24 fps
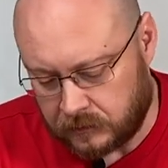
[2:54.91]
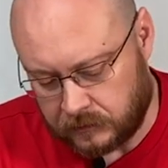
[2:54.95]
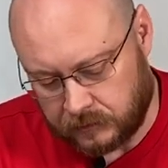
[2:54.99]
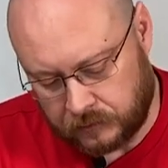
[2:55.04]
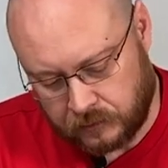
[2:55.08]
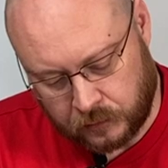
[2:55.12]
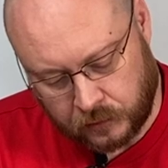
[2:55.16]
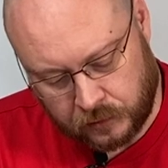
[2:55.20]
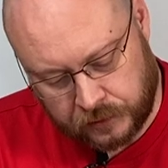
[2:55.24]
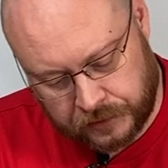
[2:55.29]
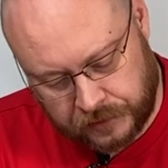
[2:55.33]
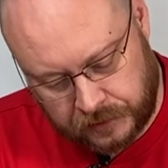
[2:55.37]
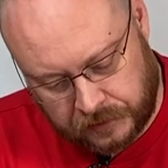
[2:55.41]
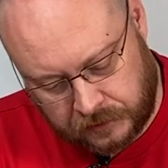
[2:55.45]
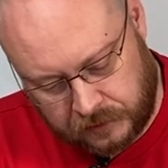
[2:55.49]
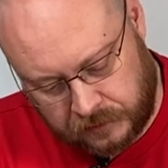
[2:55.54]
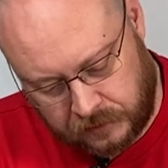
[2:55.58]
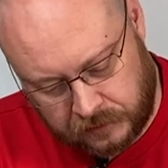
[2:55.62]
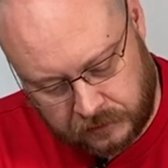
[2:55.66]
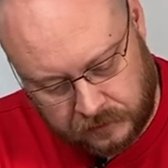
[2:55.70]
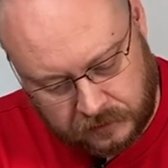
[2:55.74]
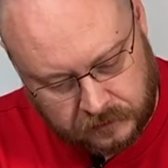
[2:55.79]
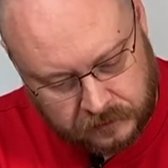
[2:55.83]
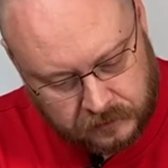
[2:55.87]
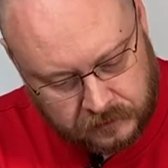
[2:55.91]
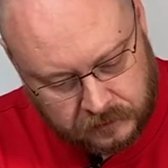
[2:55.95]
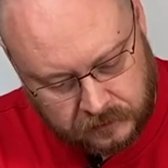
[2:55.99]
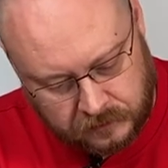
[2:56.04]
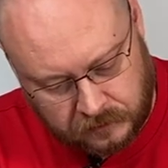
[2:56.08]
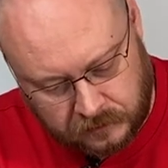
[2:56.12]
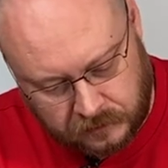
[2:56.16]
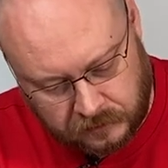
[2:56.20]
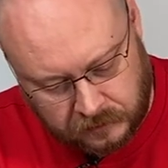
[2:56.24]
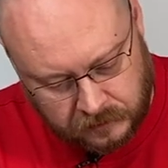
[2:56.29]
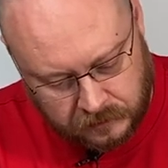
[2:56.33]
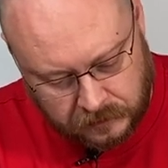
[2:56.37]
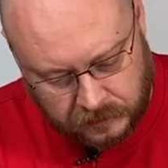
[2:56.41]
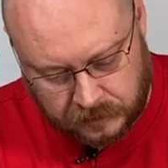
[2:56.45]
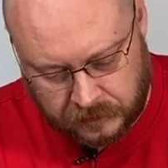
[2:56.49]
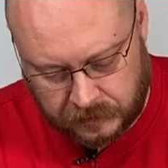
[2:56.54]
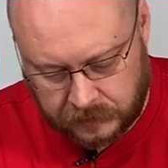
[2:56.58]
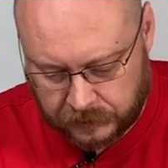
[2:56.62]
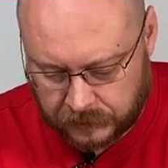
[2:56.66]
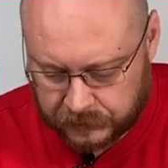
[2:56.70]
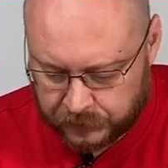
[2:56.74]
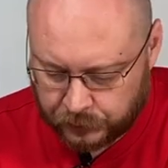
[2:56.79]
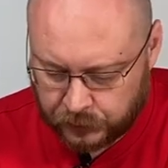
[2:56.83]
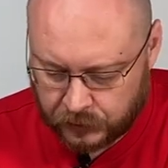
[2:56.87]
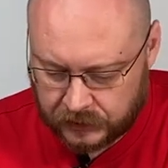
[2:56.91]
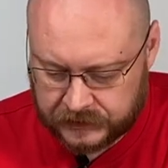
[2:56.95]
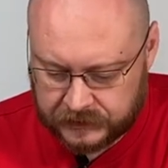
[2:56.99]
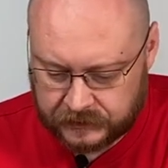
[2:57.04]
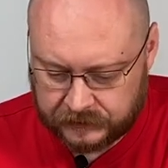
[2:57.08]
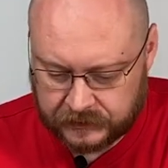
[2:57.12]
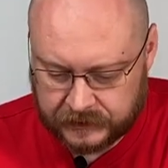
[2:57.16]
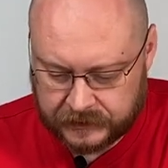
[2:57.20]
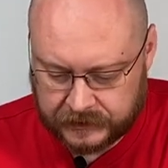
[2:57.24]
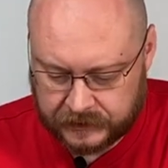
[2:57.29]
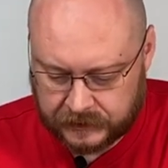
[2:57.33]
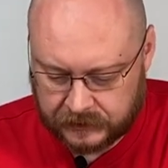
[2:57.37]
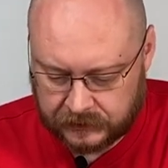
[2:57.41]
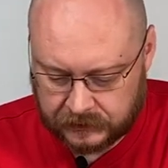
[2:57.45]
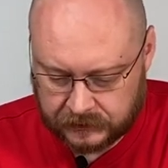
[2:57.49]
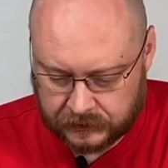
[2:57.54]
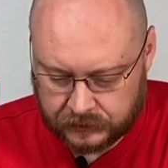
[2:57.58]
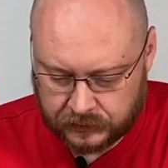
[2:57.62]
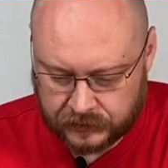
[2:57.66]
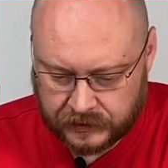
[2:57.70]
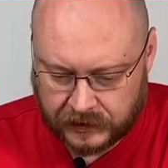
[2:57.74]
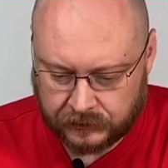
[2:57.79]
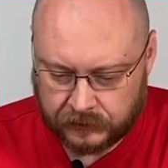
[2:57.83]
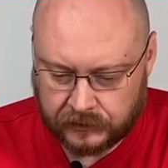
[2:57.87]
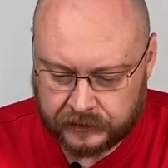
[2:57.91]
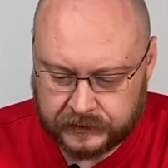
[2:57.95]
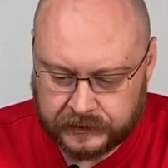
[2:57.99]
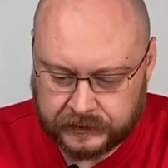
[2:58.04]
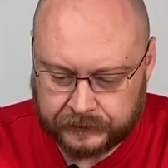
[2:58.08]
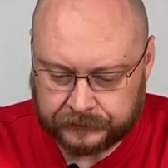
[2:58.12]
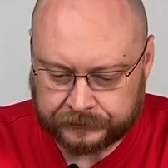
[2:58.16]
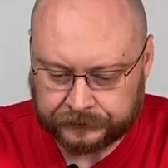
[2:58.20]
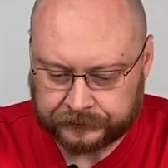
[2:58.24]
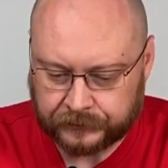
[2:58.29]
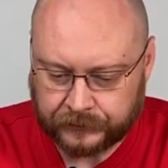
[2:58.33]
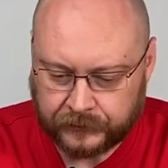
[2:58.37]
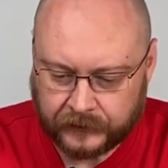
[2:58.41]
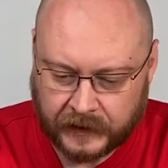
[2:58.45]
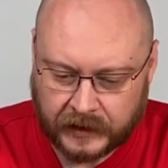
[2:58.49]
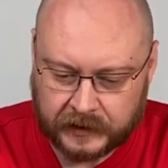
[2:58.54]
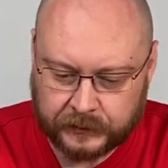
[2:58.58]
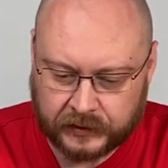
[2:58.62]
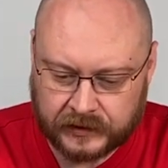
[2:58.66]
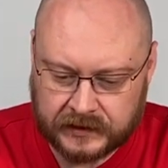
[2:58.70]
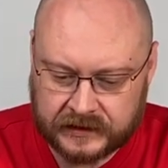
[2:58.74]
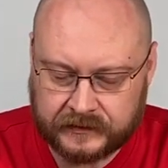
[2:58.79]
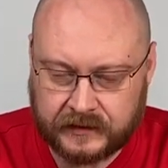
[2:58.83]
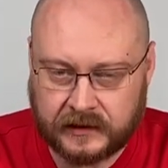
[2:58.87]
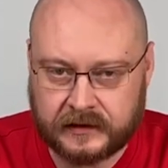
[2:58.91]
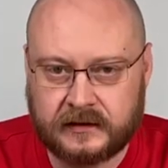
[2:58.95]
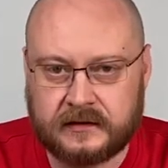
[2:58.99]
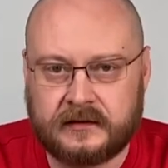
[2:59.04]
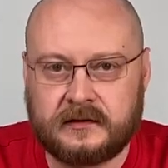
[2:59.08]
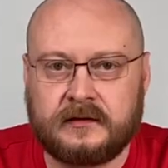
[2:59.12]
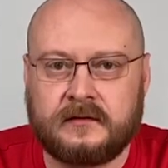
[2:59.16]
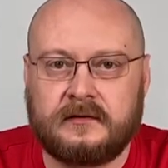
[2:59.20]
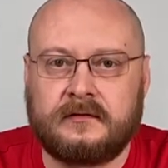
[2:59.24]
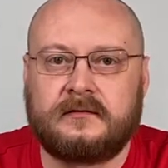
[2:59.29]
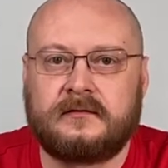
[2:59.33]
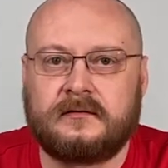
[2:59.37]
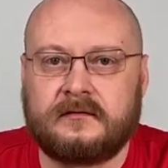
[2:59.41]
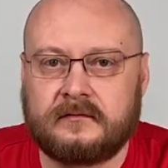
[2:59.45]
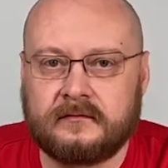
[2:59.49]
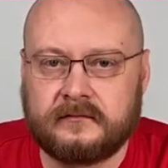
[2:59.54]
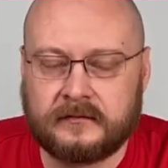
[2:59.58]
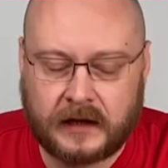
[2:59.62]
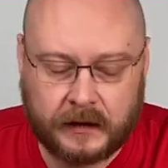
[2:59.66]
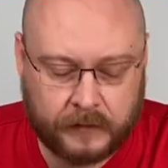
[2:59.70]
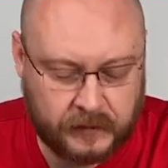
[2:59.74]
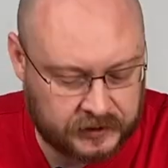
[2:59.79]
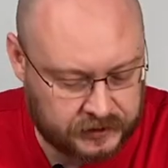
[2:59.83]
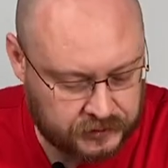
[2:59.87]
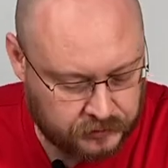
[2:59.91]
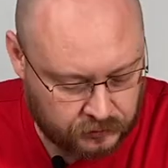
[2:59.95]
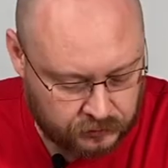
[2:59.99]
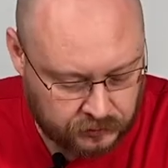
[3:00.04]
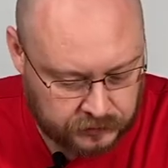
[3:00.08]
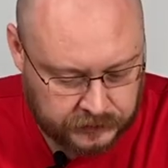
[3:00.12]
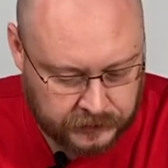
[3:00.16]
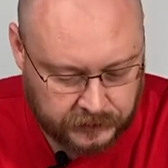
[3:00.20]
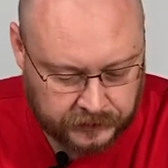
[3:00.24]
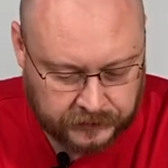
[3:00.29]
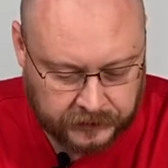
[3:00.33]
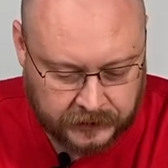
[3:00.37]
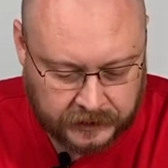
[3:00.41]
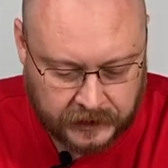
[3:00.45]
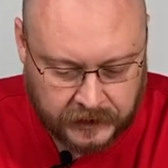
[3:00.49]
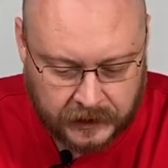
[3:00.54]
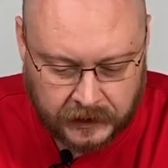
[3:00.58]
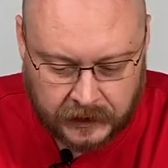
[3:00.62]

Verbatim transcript: можно э, пользоваться с удовольствием и производить в домашних условиях